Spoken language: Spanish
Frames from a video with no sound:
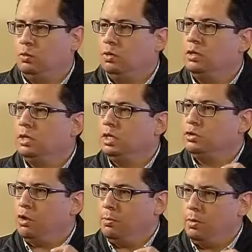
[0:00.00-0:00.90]
de un
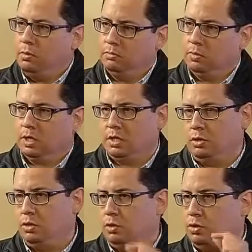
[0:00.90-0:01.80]
hisopo que se
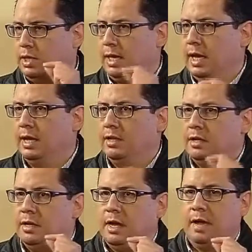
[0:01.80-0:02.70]
introduce en la
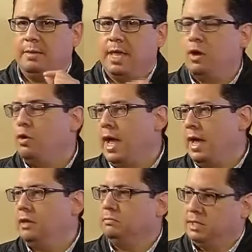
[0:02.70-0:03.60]
cavidad
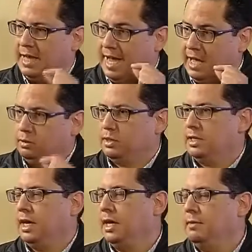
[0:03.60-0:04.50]
oral, llegando
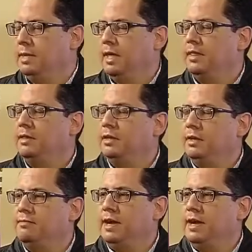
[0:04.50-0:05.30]
hasta la cavidad eh,